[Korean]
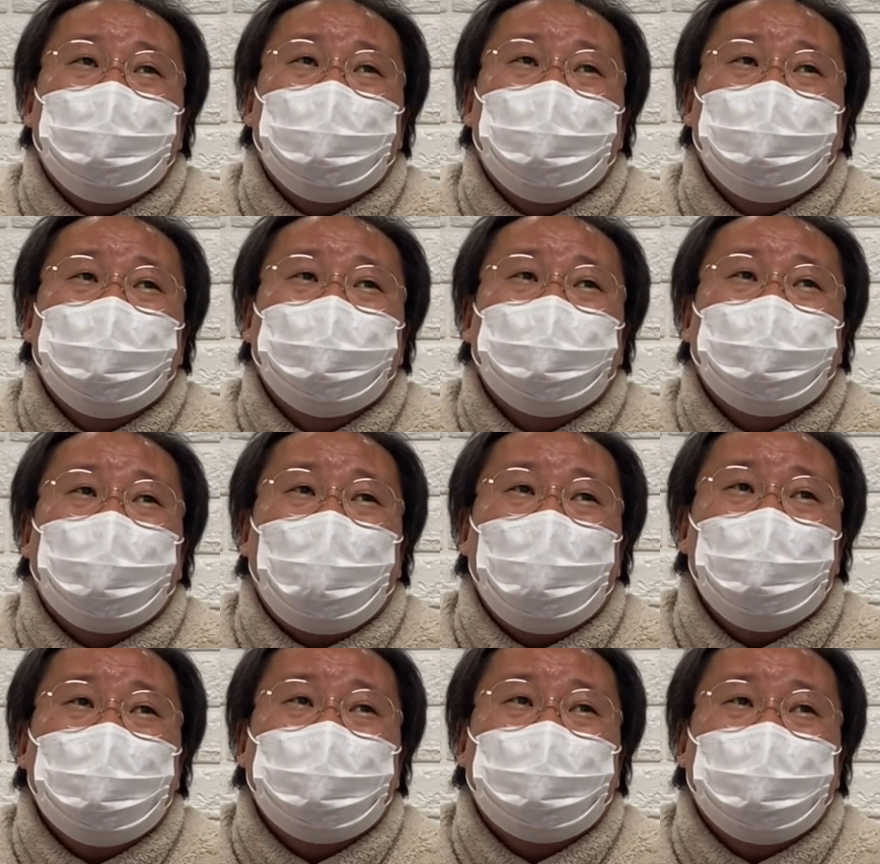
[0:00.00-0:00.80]
요번 주
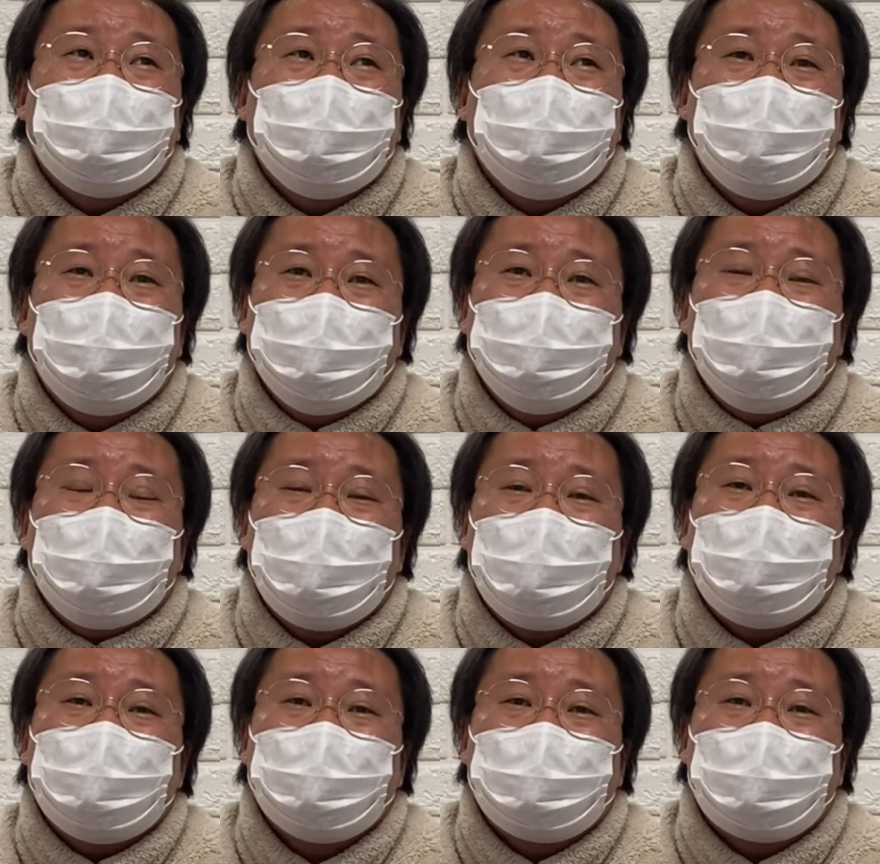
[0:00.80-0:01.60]
하면서 이런
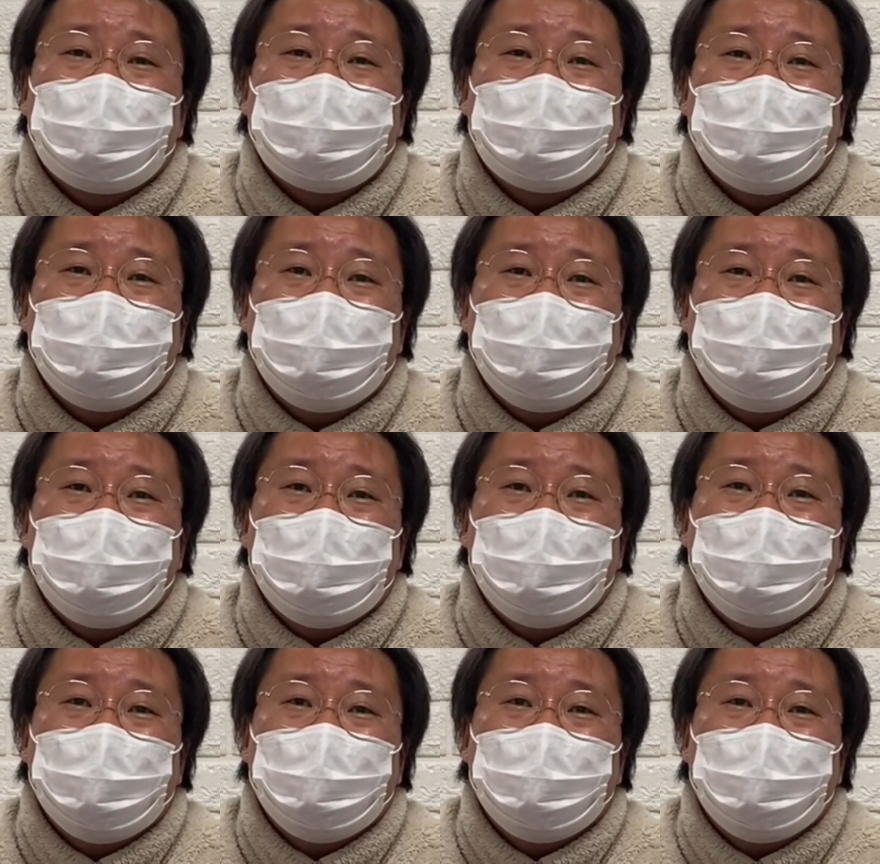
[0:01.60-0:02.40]
생각을 들었어요.
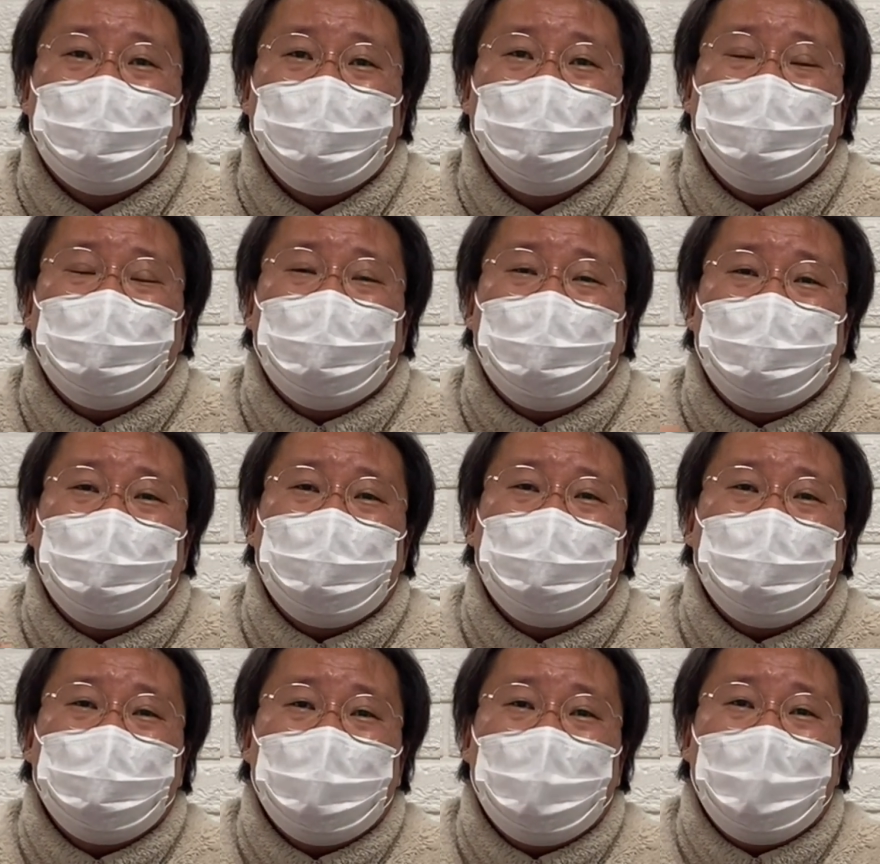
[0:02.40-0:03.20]

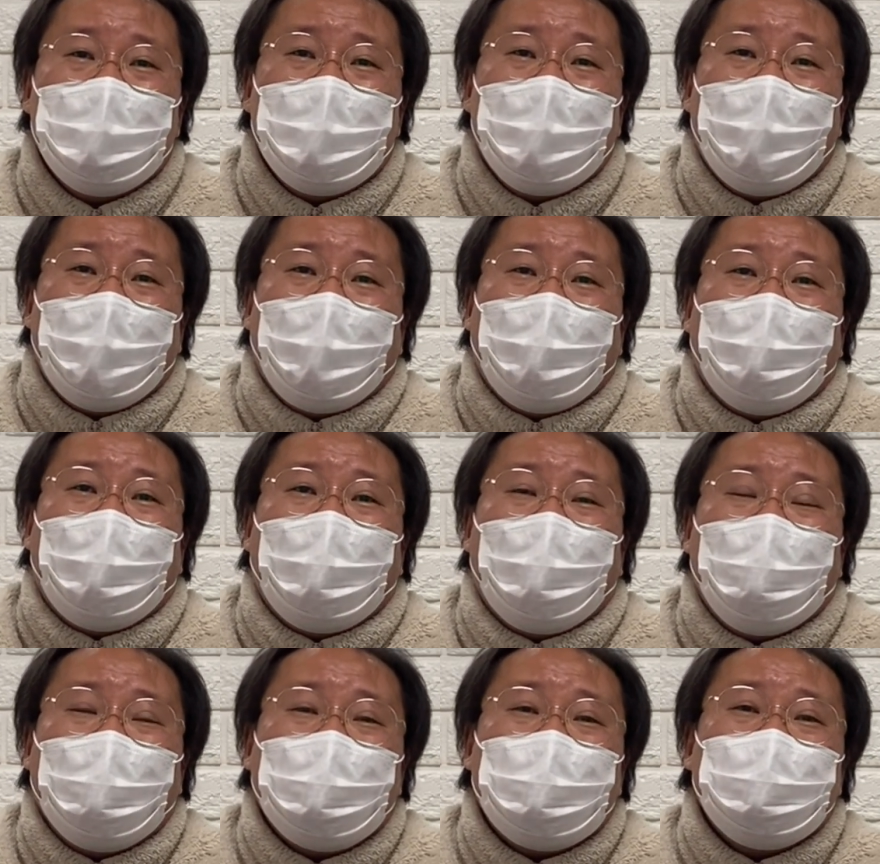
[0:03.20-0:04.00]
왜냐면
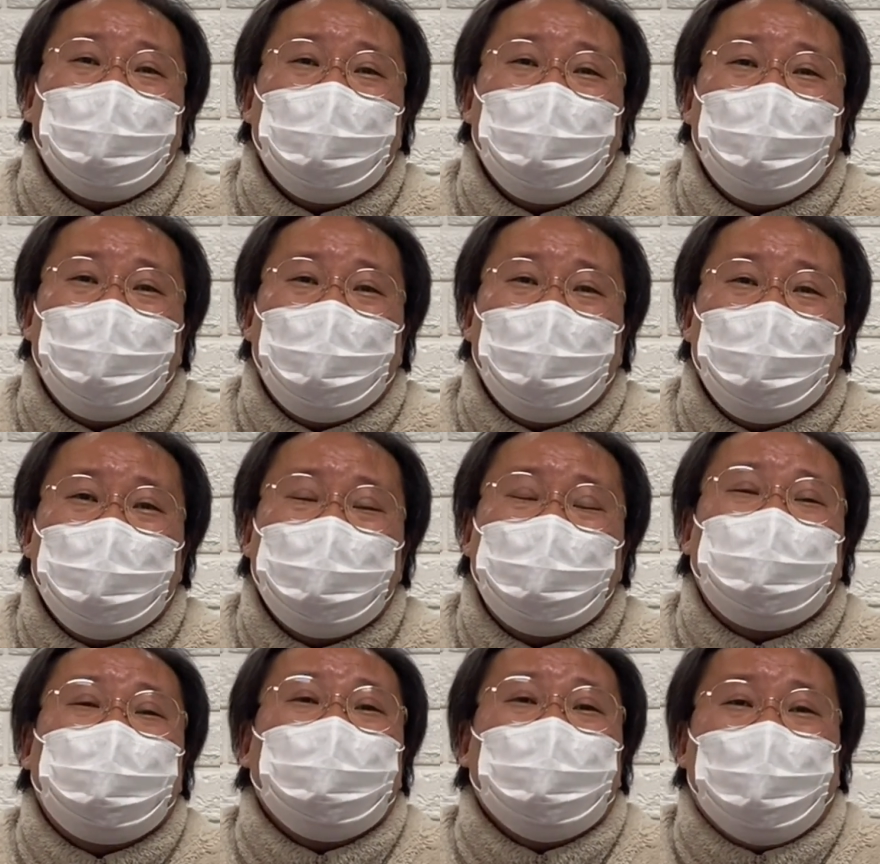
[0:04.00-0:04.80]
하나님이
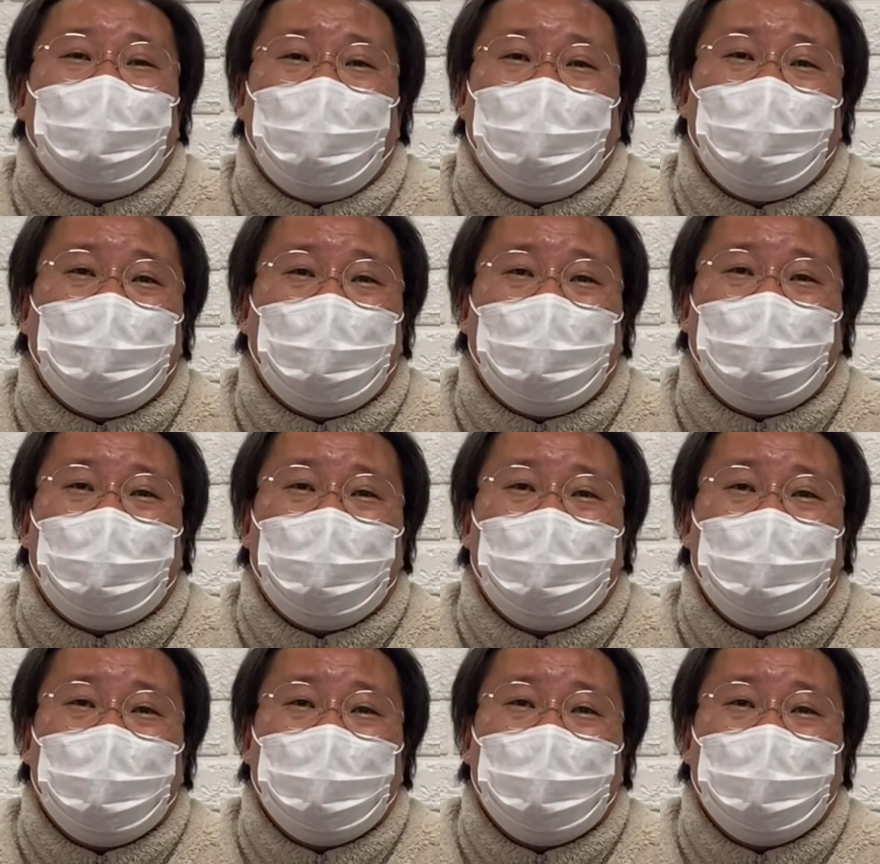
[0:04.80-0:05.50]
잊지 말라.